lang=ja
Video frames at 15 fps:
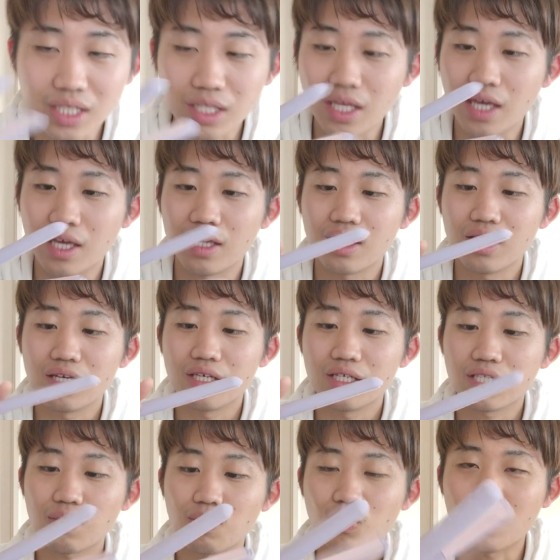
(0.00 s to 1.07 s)
いですよね
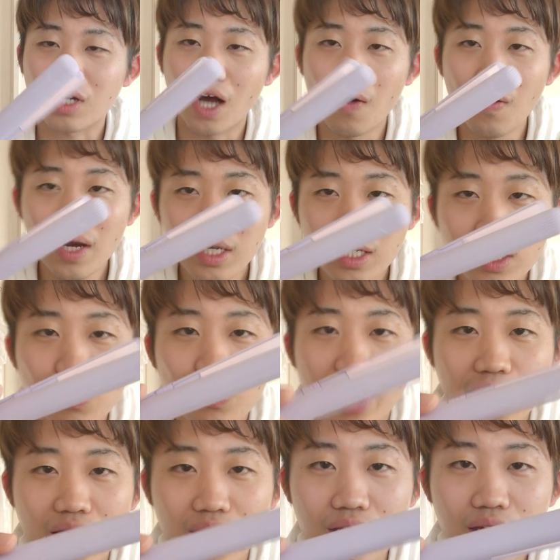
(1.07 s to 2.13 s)
しかもこれ可愛いよ
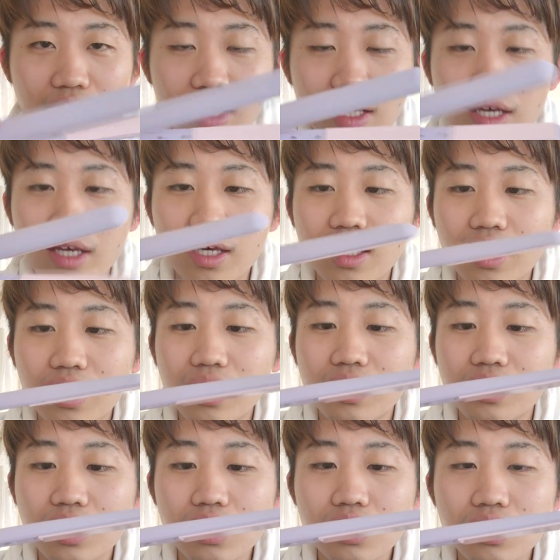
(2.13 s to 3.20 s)
ね
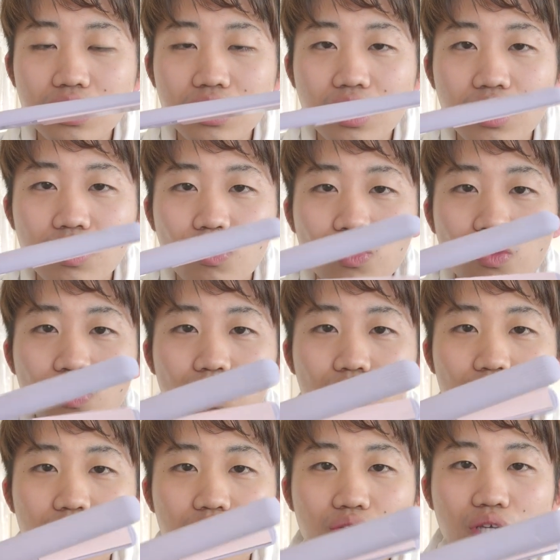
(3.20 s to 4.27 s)
全然男
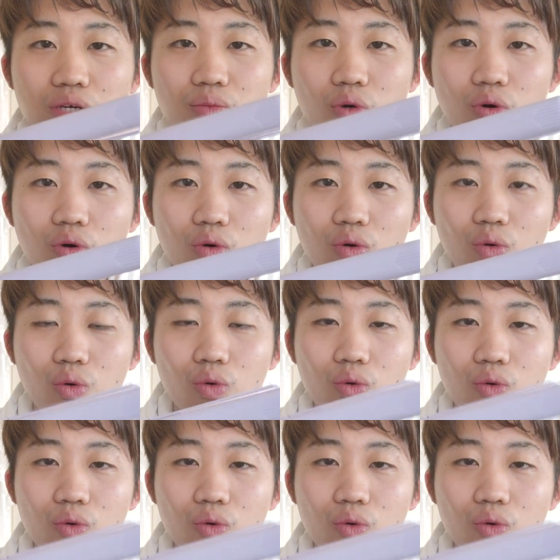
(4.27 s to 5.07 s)
の人でも